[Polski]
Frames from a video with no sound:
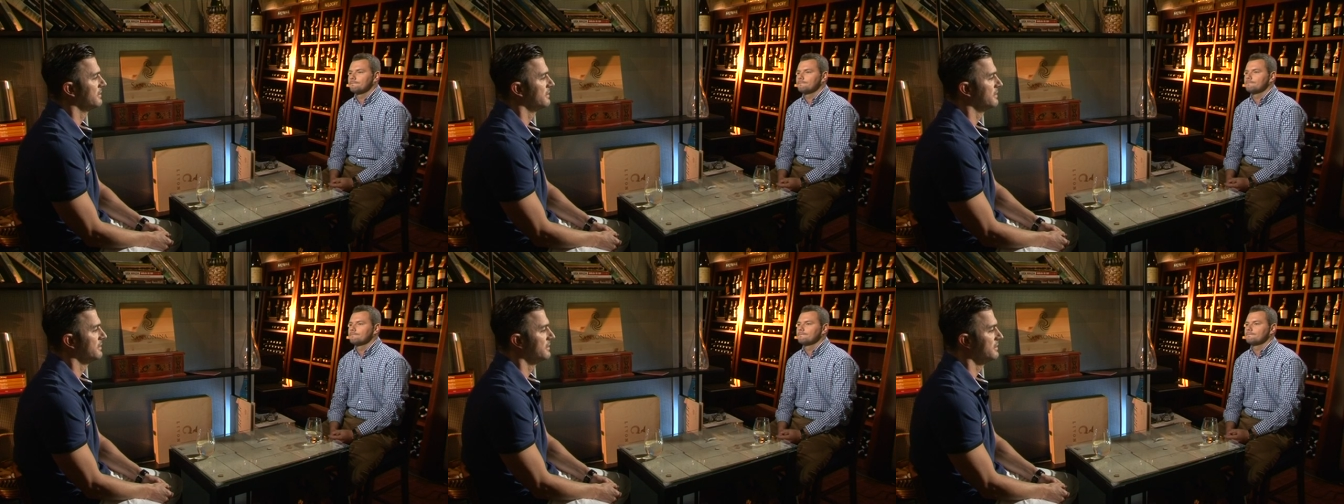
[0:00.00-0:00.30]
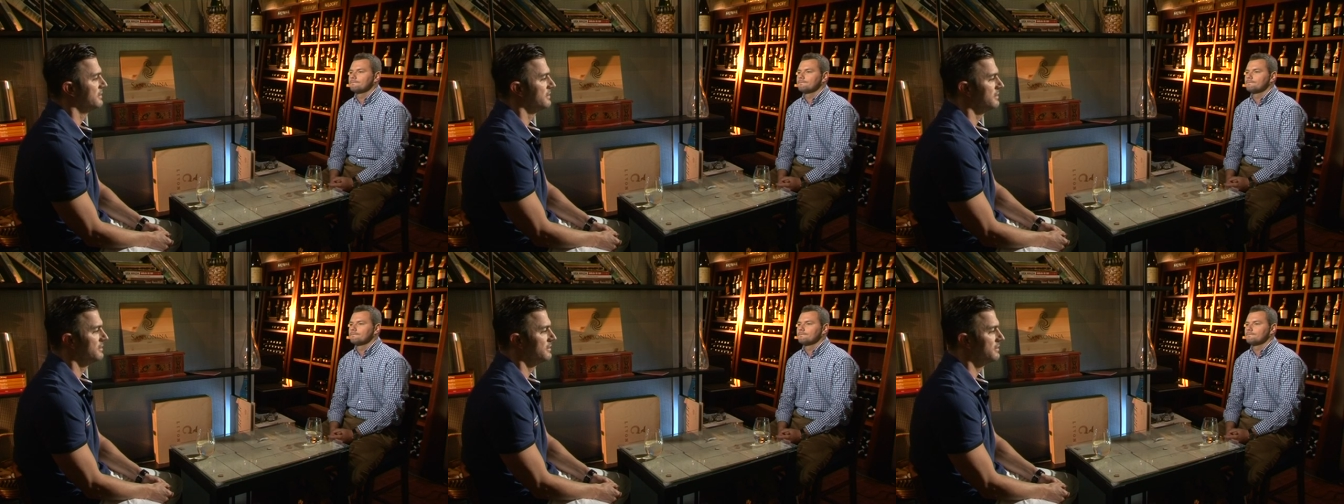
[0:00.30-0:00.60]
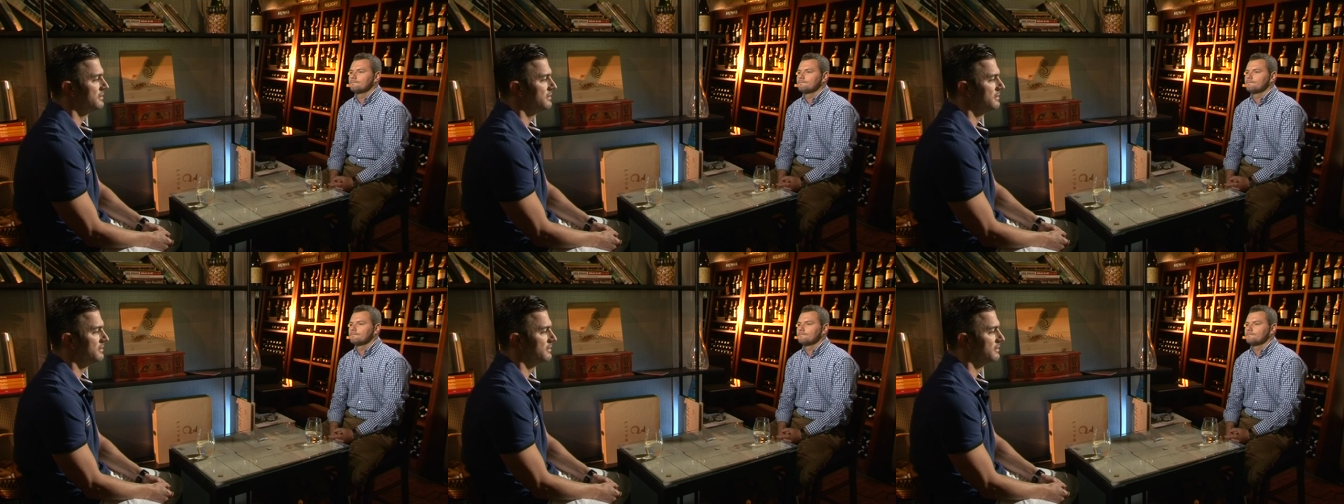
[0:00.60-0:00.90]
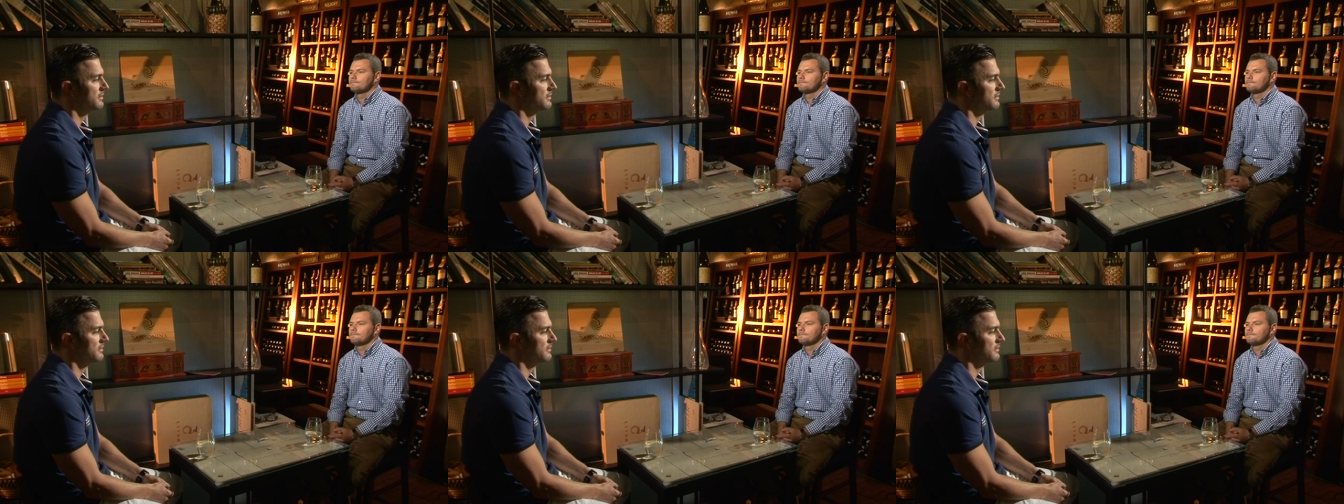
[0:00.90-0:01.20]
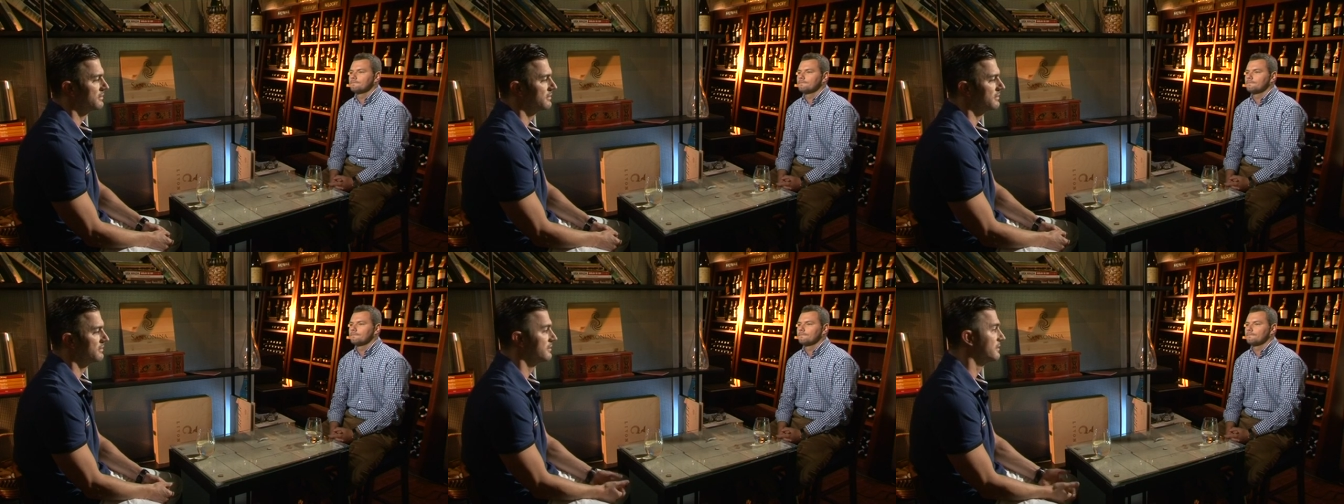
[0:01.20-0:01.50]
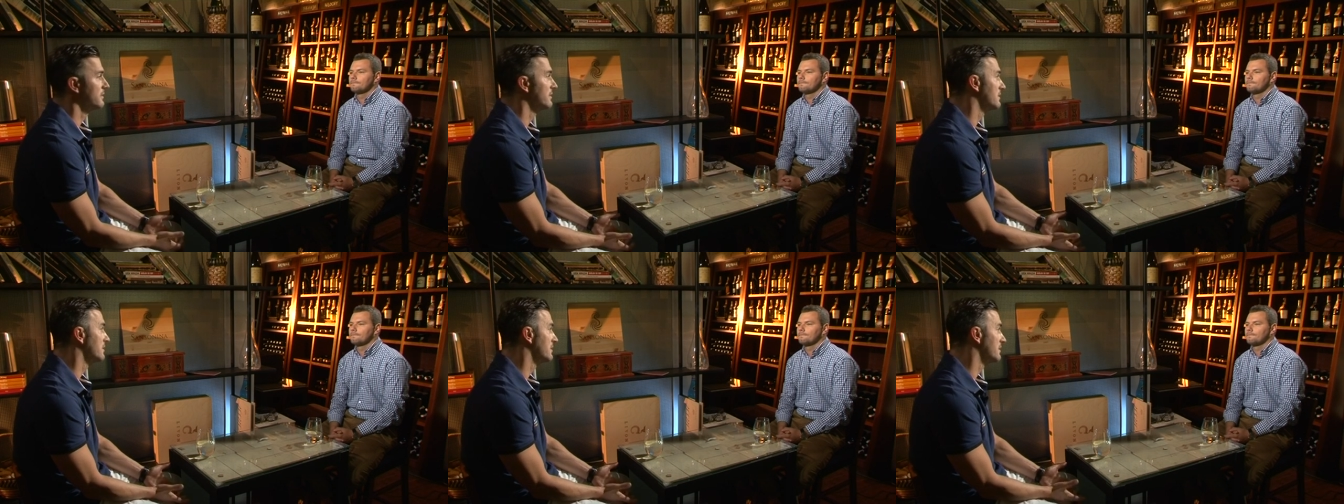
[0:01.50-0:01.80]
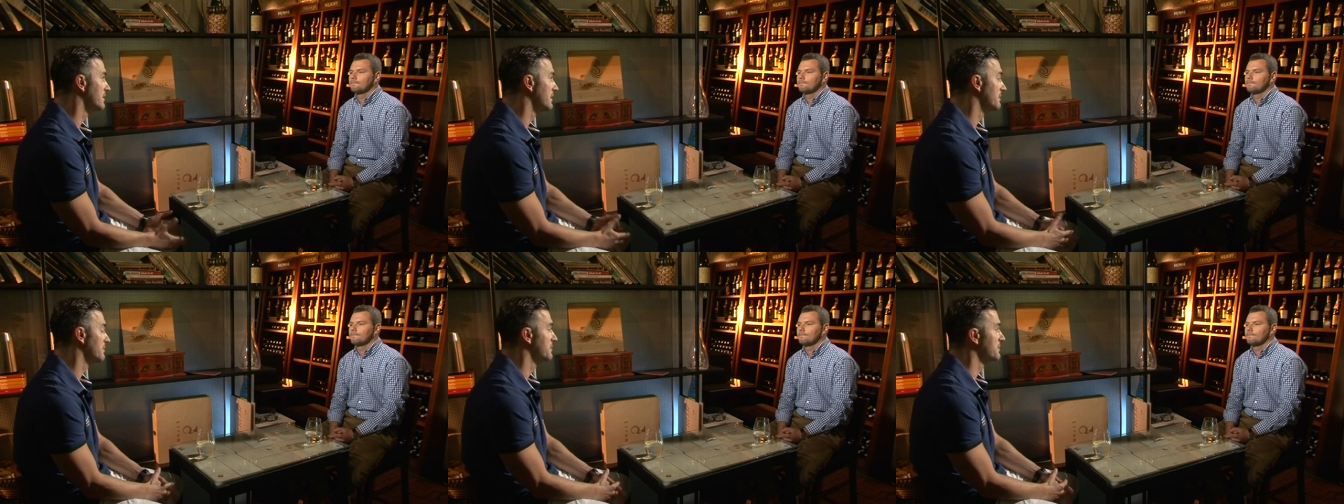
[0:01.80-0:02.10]
I, no i
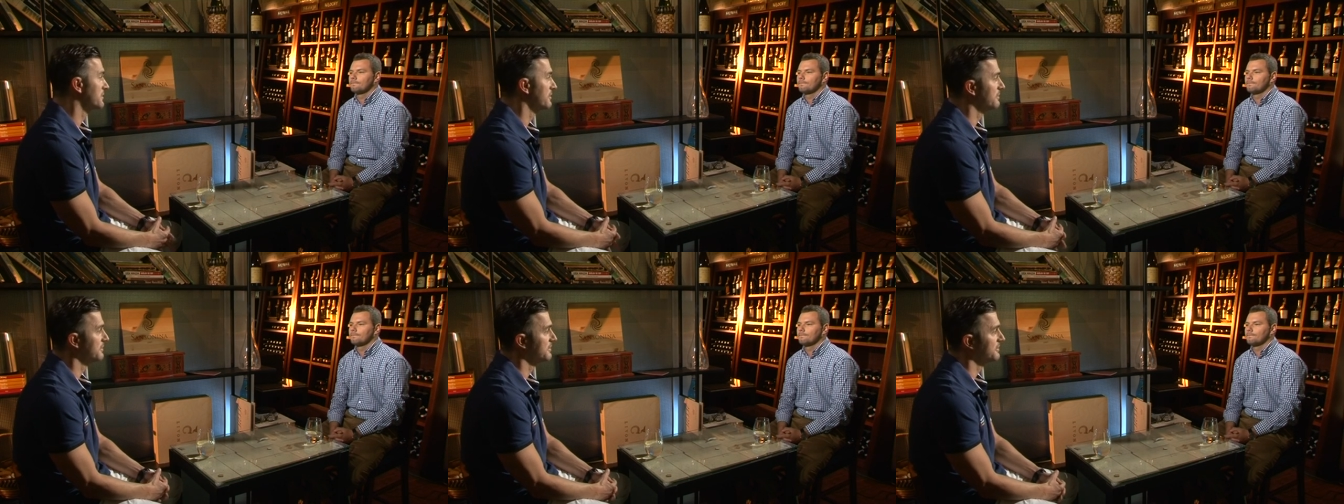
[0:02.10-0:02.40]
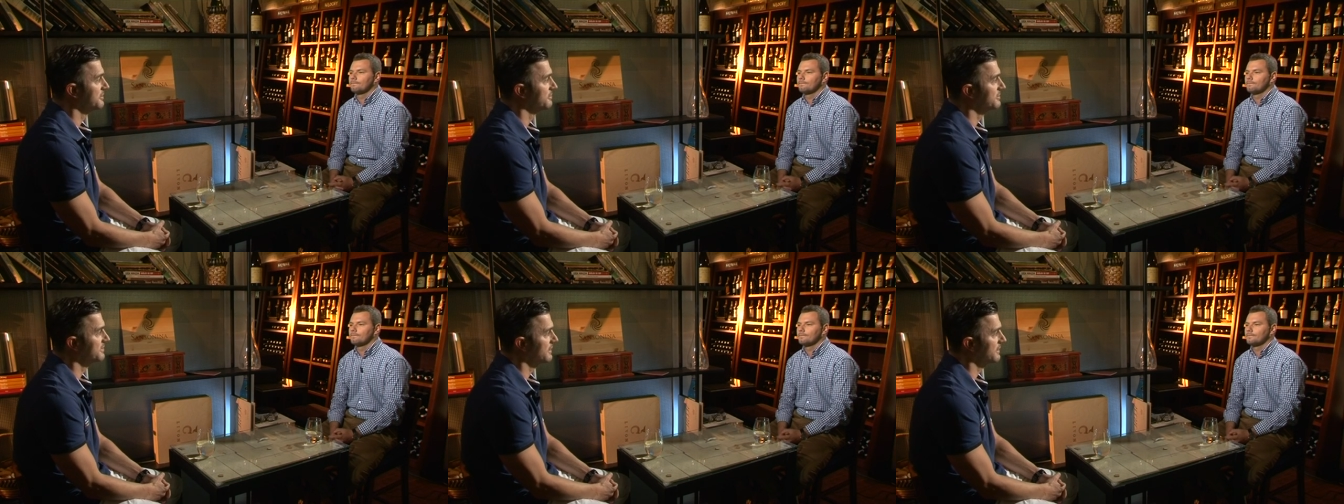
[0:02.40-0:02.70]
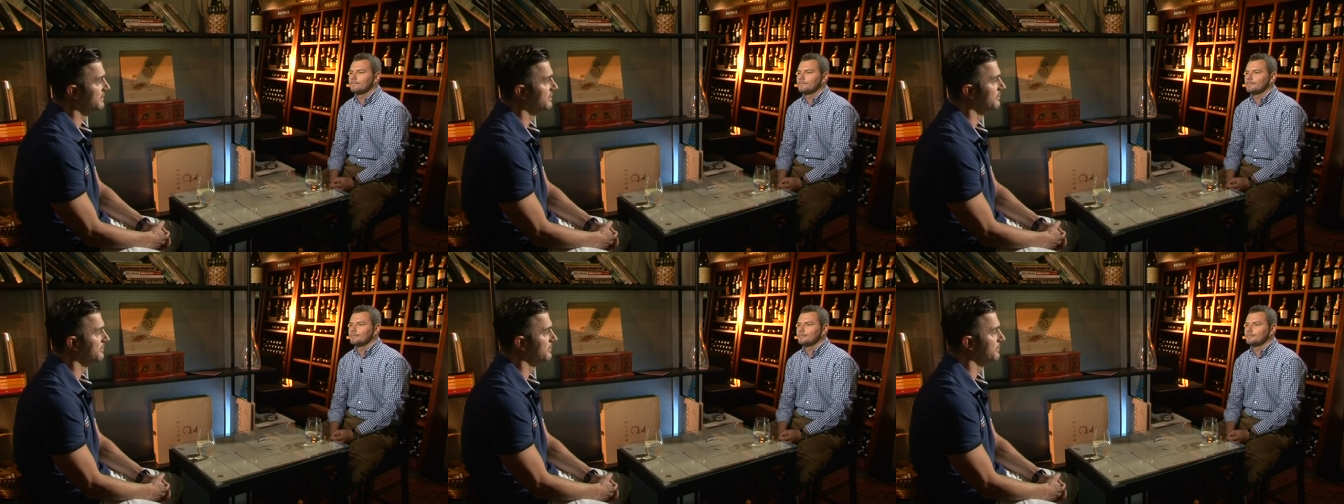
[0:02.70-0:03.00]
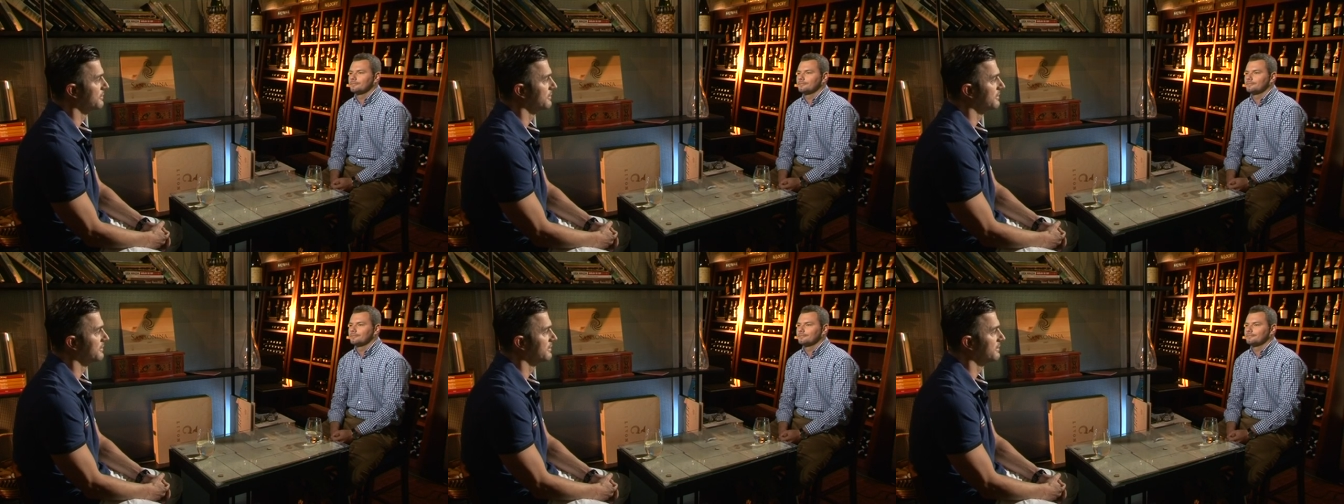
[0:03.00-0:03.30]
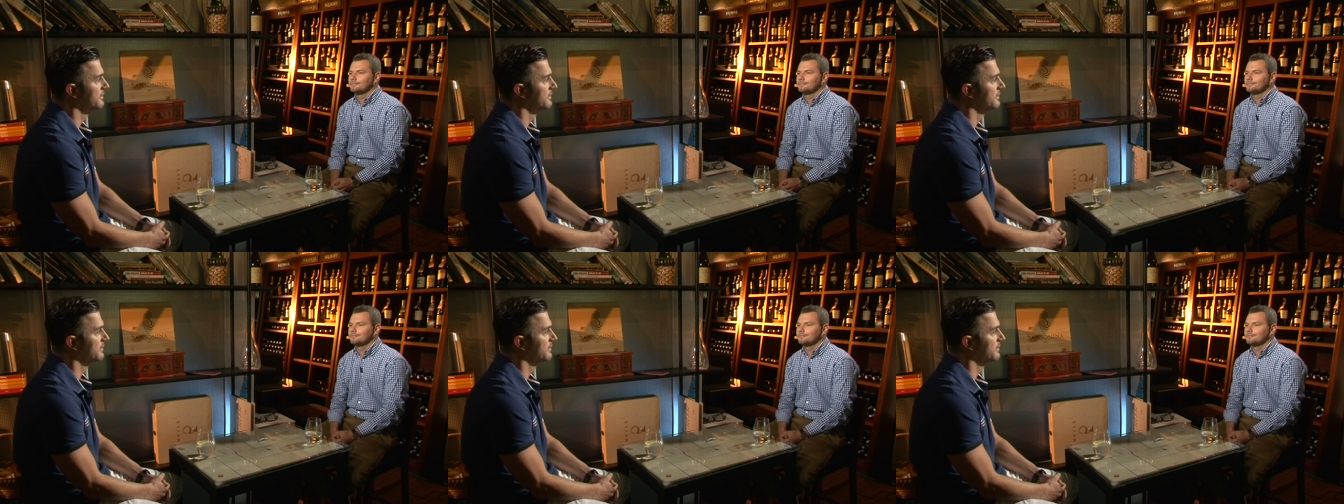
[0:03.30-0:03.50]
ja bym chciał być kimś takim, który